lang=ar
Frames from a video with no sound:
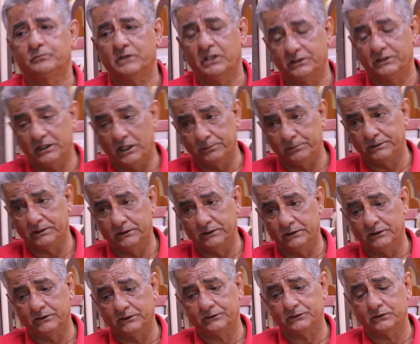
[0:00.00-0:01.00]
كتابه
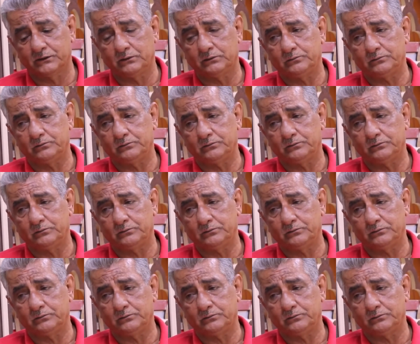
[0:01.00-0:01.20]
النص